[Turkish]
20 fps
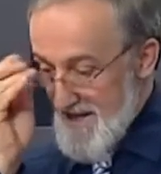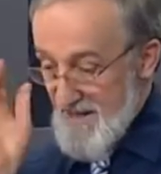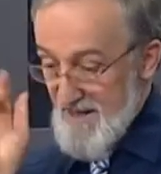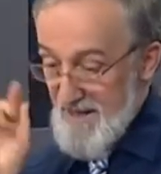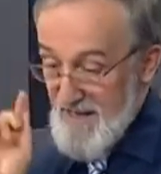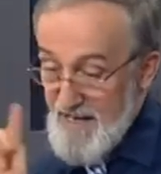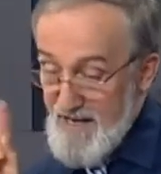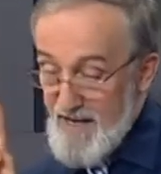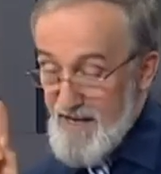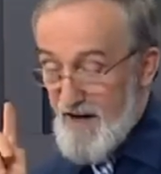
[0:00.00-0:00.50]

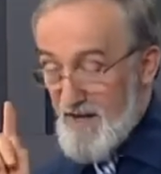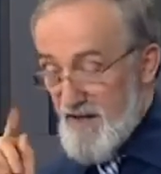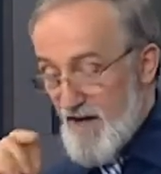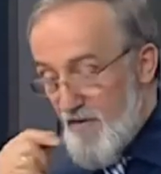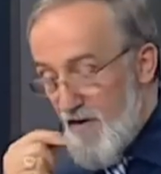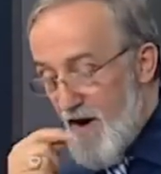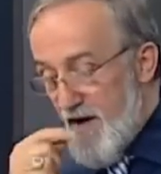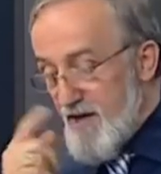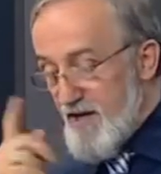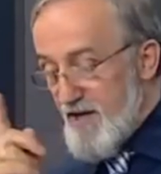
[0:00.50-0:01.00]
İlla
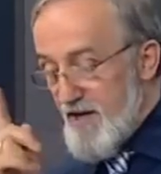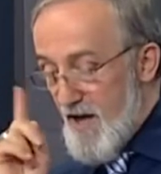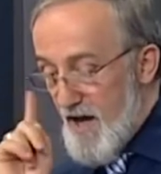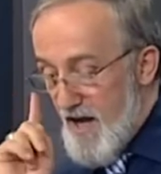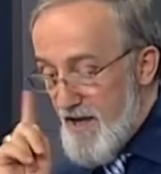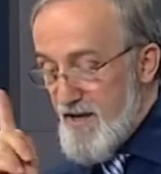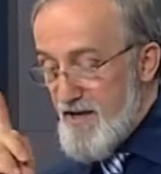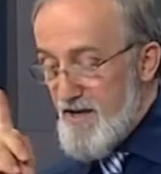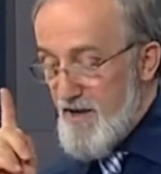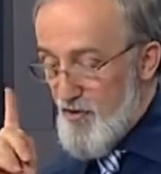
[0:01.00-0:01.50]
ne var ki
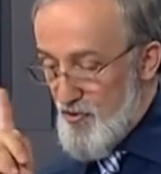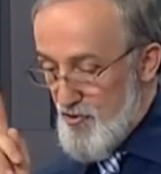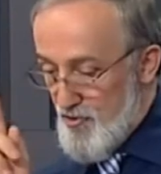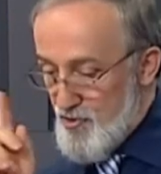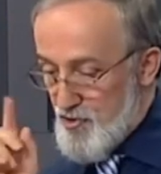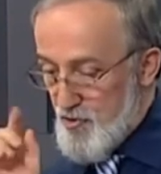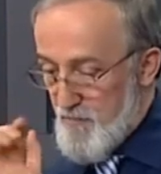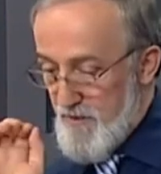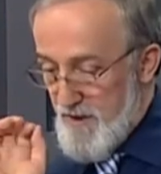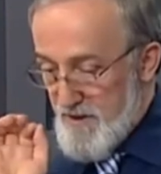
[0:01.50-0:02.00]

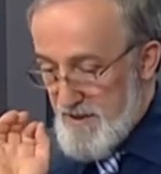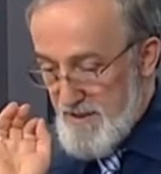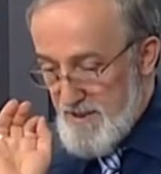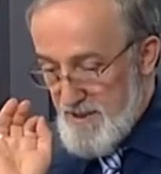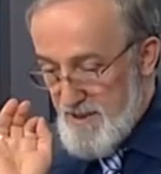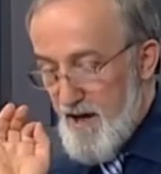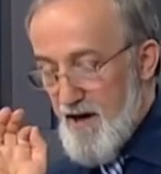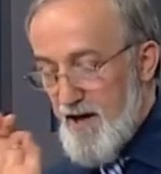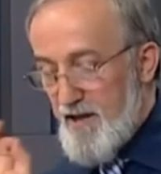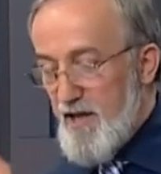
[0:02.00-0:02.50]
ennehu
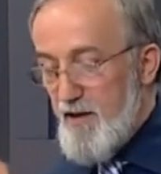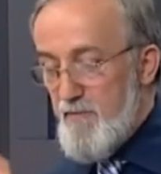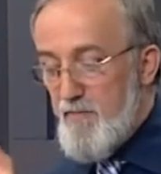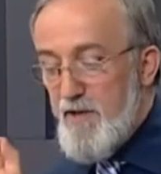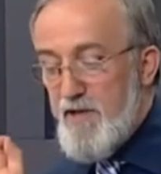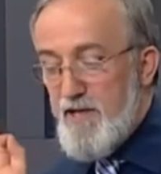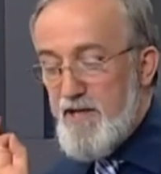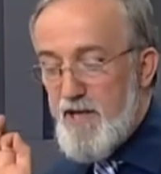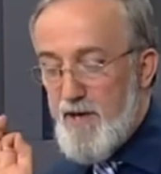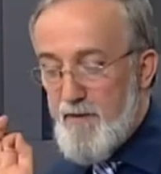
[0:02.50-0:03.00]
şüphesiz la
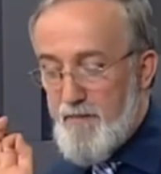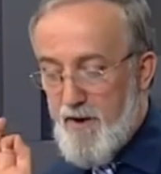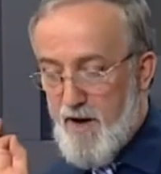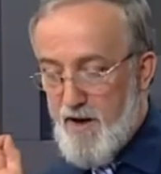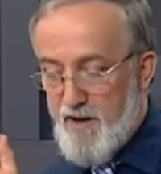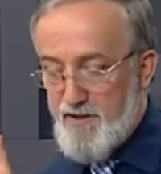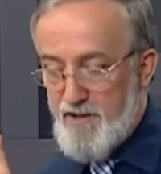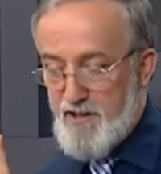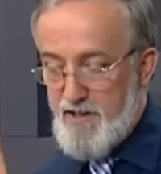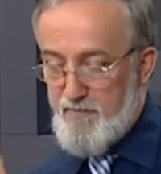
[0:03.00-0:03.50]
nebiyye
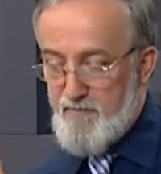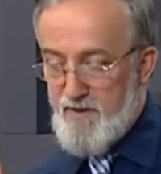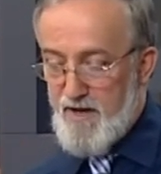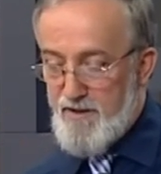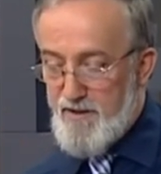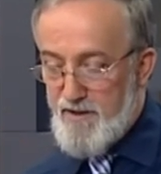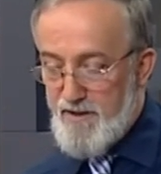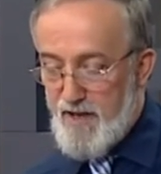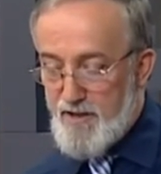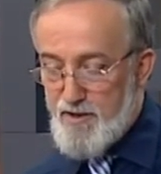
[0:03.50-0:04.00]
ba'di
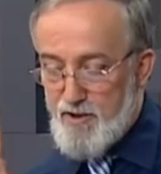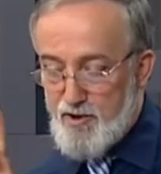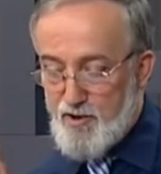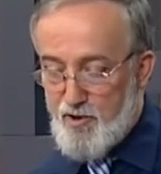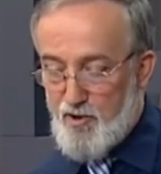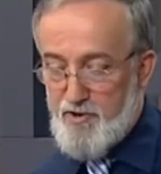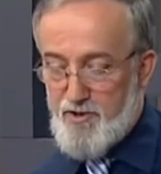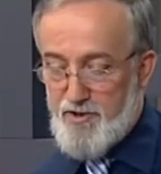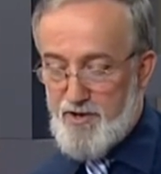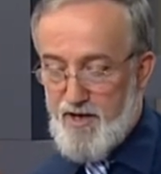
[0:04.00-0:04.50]
benden
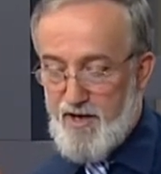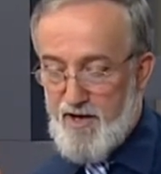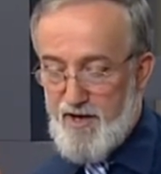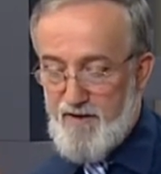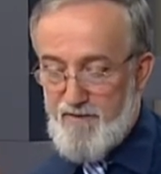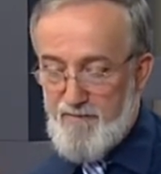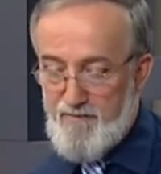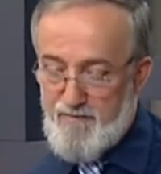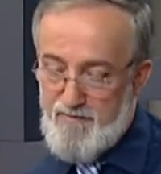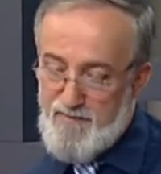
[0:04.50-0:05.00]

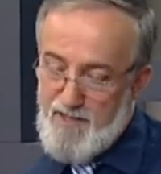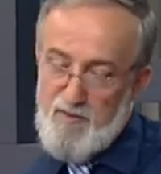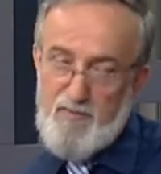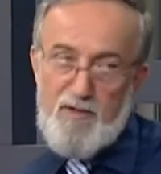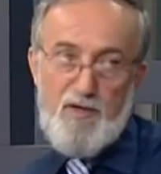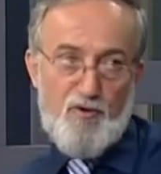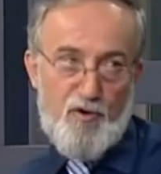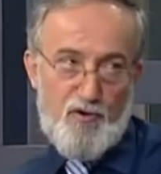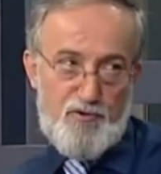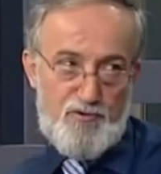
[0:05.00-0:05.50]
sonra
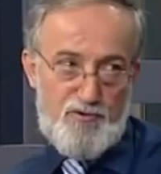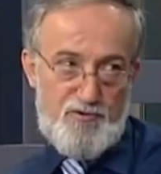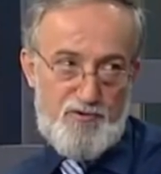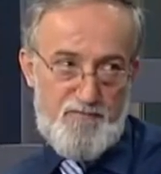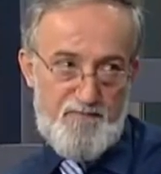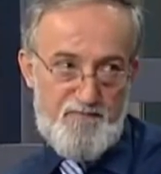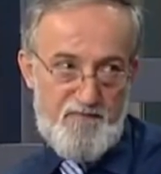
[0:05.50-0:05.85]
nebi yoktur.